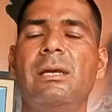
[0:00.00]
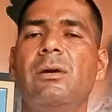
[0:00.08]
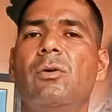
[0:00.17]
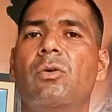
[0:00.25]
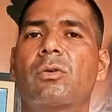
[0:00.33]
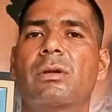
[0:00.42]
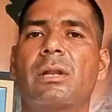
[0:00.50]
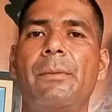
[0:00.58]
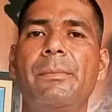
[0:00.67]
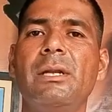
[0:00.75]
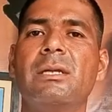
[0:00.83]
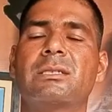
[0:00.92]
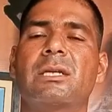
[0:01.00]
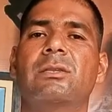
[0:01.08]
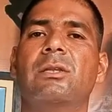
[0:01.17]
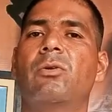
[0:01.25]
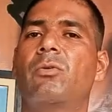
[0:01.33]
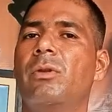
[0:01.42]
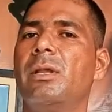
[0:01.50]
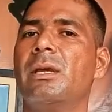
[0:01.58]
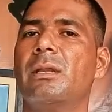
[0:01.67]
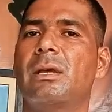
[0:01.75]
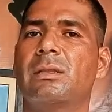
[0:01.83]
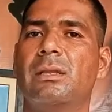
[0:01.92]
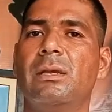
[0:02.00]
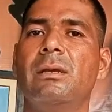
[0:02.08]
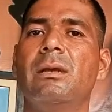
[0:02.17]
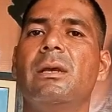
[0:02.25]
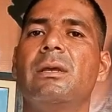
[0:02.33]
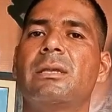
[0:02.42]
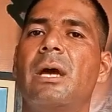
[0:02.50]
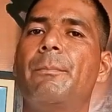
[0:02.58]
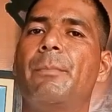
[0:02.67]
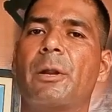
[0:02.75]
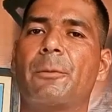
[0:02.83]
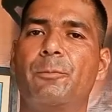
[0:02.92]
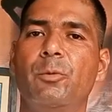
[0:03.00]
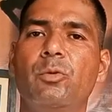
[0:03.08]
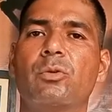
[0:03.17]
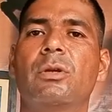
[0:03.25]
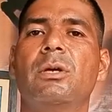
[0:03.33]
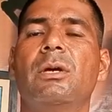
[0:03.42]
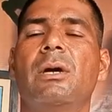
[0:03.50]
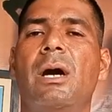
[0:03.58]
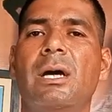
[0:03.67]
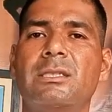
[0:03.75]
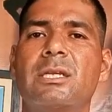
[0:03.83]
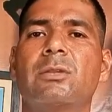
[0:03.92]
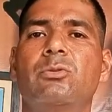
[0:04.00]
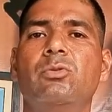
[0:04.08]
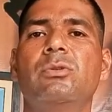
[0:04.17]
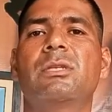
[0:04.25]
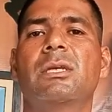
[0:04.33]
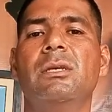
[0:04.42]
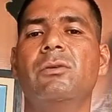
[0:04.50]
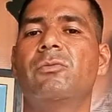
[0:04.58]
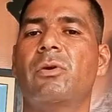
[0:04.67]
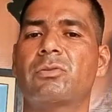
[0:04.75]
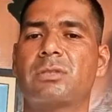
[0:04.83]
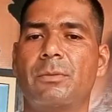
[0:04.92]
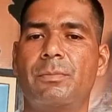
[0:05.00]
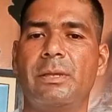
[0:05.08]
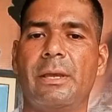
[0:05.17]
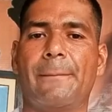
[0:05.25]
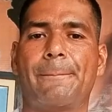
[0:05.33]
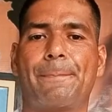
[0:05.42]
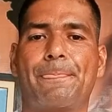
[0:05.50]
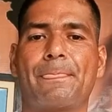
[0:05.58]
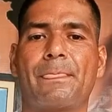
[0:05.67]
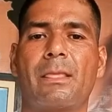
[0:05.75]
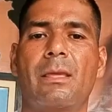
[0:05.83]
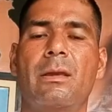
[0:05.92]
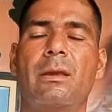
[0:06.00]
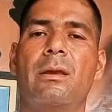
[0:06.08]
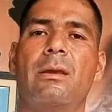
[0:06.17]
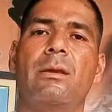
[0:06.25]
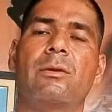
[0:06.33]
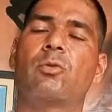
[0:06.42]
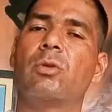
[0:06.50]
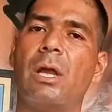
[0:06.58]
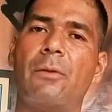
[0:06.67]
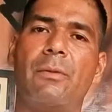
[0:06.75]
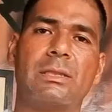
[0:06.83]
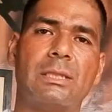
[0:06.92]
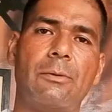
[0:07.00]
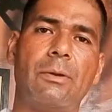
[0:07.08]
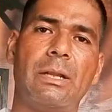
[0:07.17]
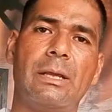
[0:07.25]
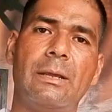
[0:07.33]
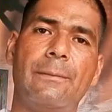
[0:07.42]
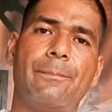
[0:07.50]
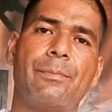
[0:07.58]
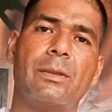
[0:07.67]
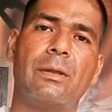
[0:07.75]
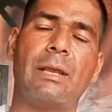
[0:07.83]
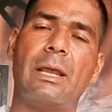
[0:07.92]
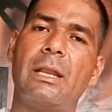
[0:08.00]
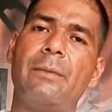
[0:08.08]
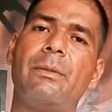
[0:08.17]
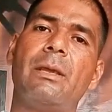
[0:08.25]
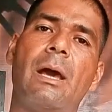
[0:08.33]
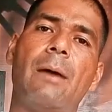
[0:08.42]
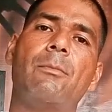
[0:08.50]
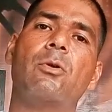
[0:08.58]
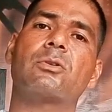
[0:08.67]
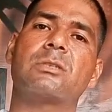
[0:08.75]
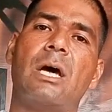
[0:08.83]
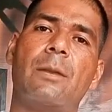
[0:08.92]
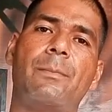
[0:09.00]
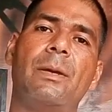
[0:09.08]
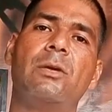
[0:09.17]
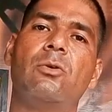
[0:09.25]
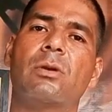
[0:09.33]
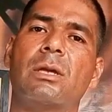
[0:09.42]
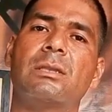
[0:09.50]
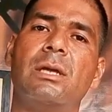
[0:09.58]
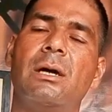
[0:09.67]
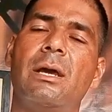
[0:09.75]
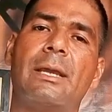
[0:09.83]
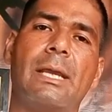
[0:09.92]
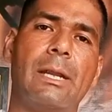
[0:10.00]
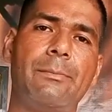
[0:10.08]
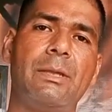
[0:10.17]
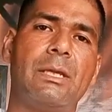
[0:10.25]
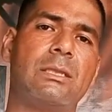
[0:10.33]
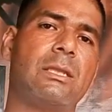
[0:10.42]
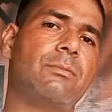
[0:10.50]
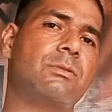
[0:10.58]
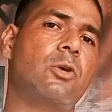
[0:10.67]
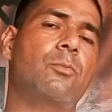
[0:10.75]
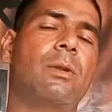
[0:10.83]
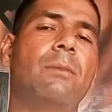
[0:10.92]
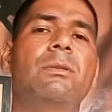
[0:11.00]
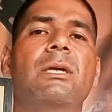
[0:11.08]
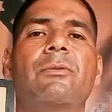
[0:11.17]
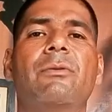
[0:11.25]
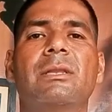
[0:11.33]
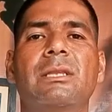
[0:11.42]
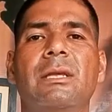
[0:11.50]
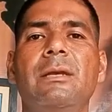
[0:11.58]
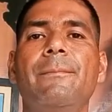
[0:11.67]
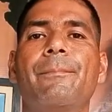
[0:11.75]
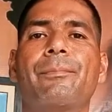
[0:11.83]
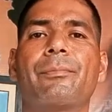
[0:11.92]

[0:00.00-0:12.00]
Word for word: है और ग्रामीण क्षेत्र होने के नाते यहाँ भरपूर अच्छे दूध की व्यवस्था भी है खुला वातावरण है रहने में हम लोग चारपाई और गद्दा एकेडमी की तरफ से उपलब्ध करवाते हैं